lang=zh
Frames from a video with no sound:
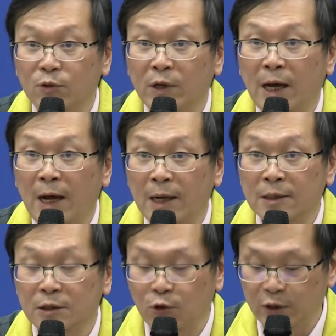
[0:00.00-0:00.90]
我们认为
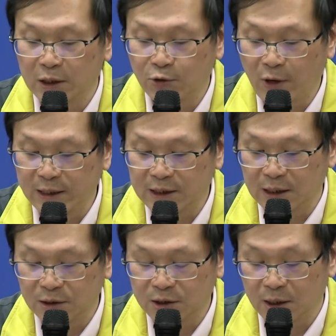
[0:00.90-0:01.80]
他有一段
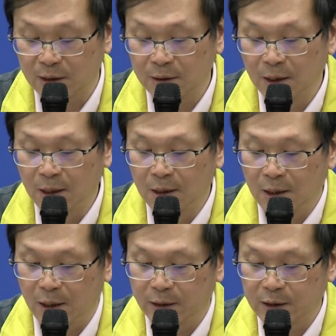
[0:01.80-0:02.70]
行程，
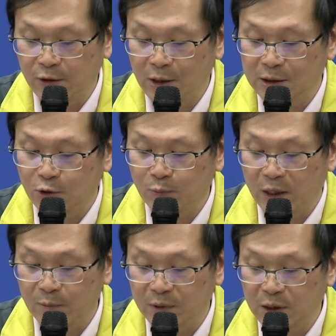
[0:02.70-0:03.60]
呃，这一段行程
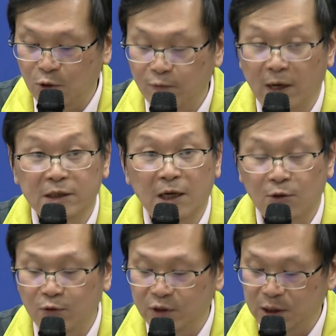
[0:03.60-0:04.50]
我们可能比较无法
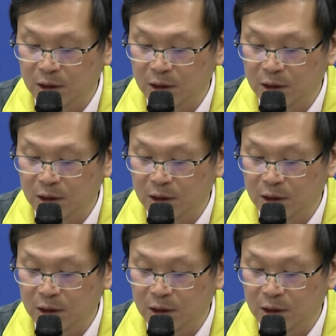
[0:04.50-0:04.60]
掌握，